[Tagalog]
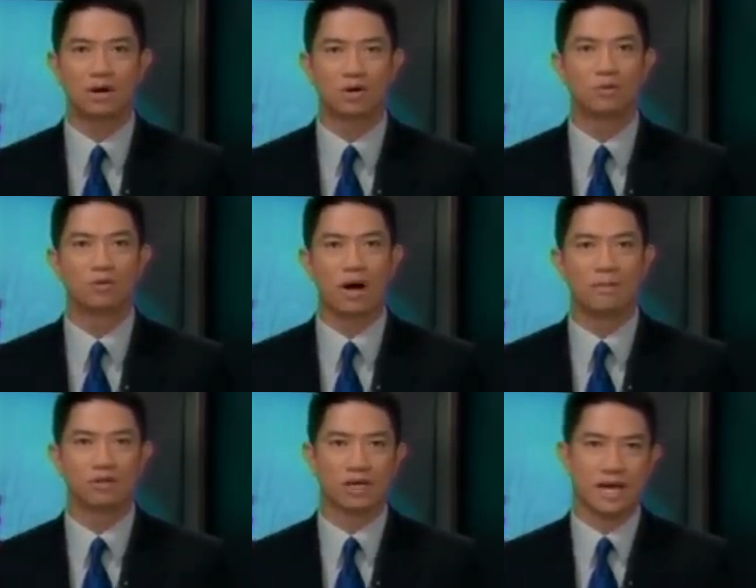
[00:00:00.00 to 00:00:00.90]
grupong
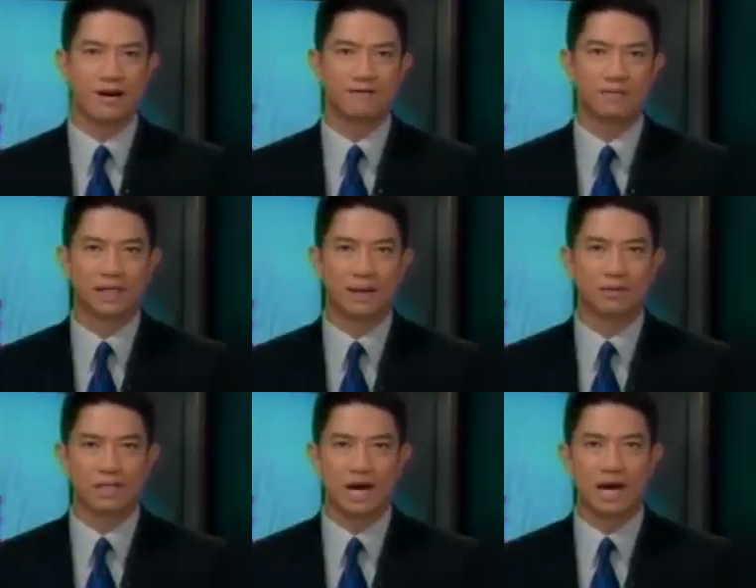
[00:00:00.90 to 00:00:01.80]
Abu Sayyaf matapos
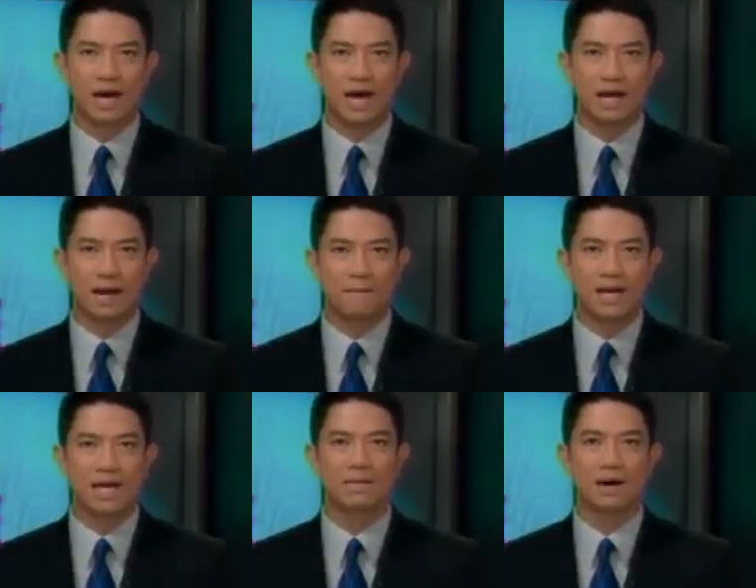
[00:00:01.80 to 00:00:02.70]
ang 15
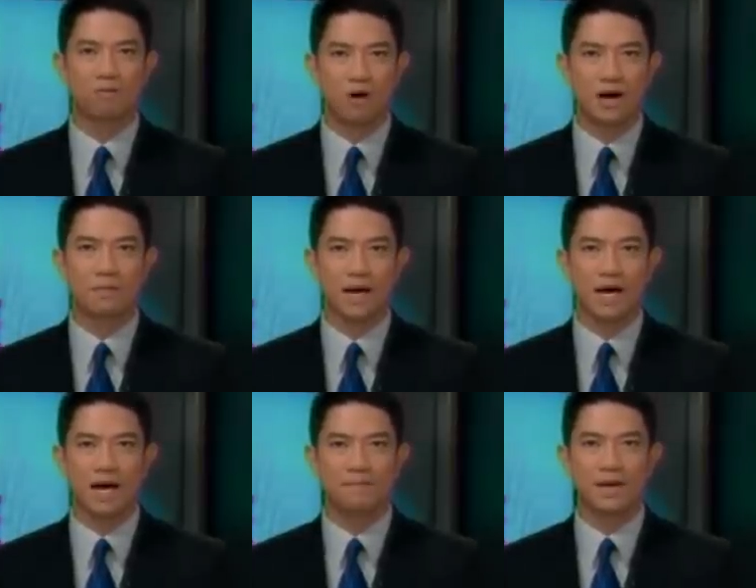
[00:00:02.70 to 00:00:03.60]
buwang
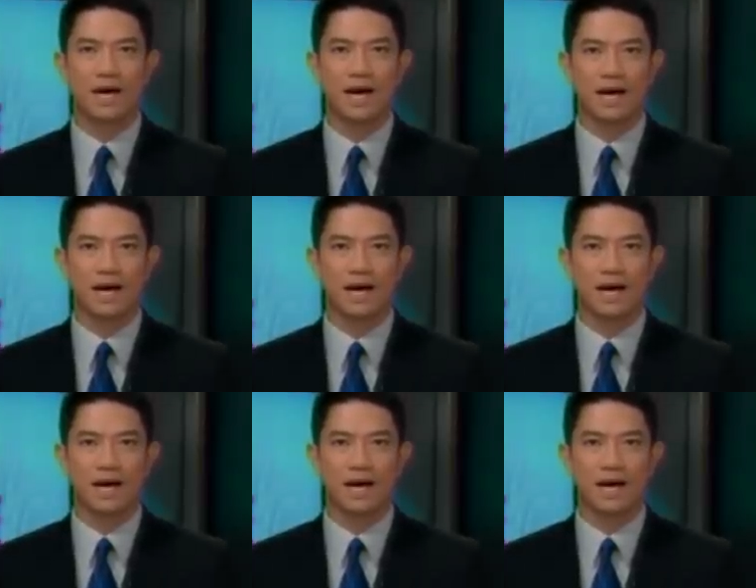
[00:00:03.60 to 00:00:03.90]
pagkakabihag.